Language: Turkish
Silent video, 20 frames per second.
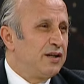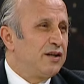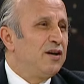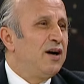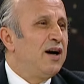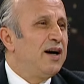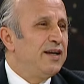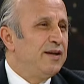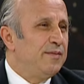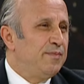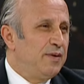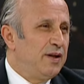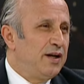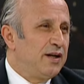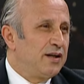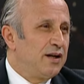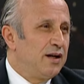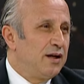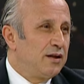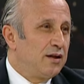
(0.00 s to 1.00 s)

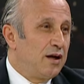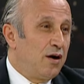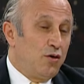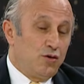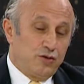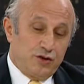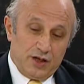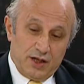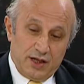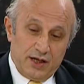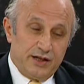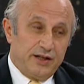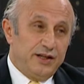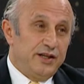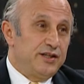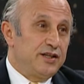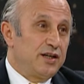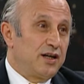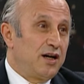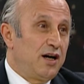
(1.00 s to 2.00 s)
rahipler, ta hocalar
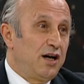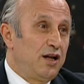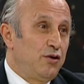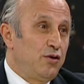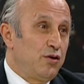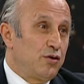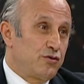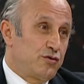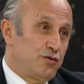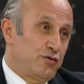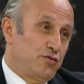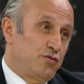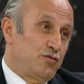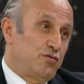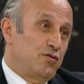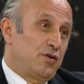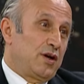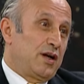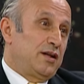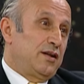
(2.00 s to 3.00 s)
diyecek hali yok çünkü
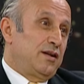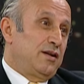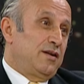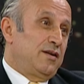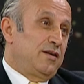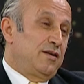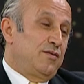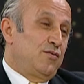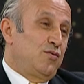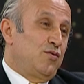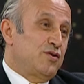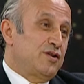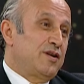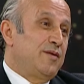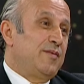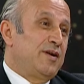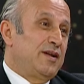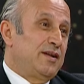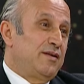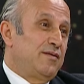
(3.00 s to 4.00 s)
Kur'an o
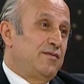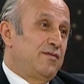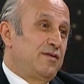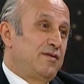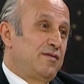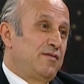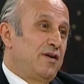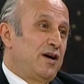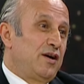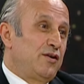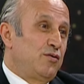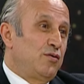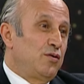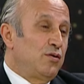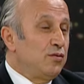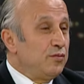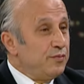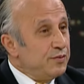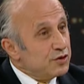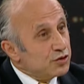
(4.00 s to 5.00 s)
zaman hı vahiy
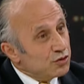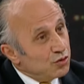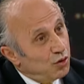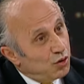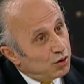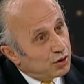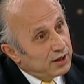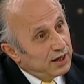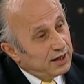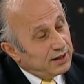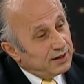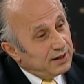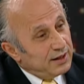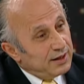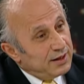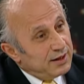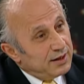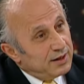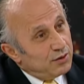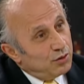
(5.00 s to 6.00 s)
oldu. Biz oradan
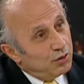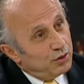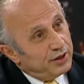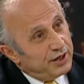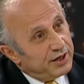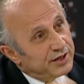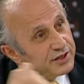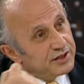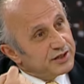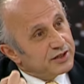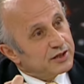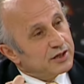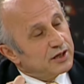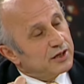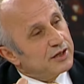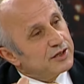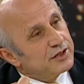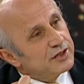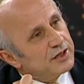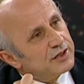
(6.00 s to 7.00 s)
o dersi
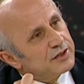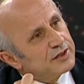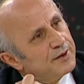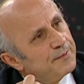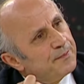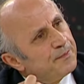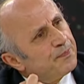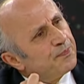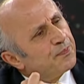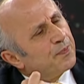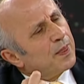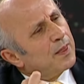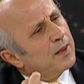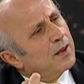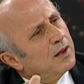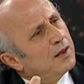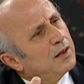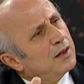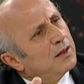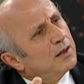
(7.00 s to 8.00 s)
çıkaracağız.
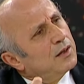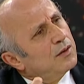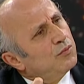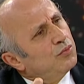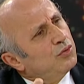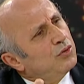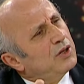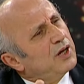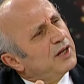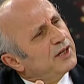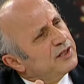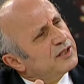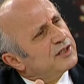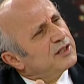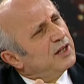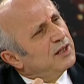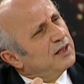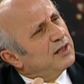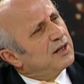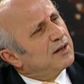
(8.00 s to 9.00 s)
Bunlar
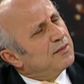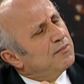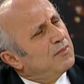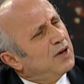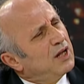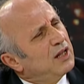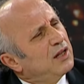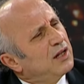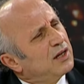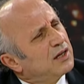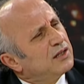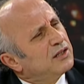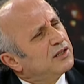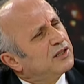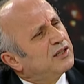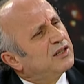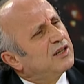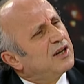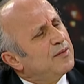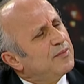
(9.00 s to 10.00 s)
insanların mallarını
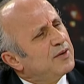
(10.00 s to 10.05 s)
tıka